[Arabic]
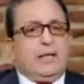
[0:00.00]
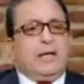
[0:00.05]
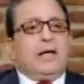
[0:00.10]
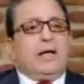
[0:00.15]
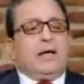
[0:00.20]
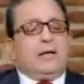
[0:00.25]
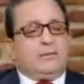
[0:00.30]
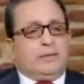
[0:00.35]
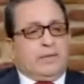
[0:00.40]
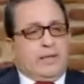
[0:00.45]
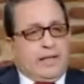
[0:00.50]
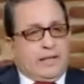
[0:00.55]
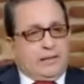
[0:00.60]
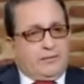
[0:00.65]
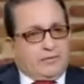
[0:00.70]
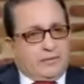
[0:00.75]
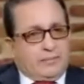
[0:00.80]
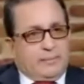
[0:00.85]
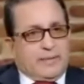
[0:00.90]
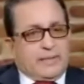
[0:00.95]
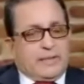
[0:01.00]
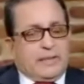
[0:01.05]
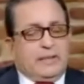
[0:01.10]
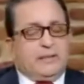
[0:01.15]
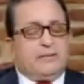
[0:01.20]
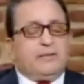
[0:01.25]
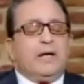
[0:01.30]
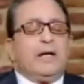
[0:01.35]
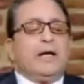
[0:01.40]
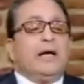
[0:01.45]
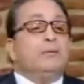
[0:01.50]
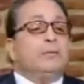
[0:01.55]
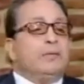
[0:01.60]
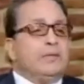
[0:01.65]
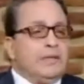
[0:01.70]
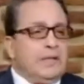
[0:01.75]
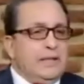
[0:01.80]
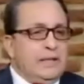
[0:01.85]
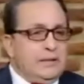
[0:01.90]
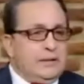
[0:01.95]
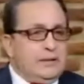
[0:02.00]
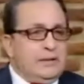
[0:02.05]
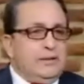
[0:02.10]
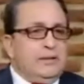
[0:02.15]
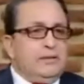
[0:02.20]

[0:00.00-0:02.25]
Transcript: أو الأنف مثلا أو الجلد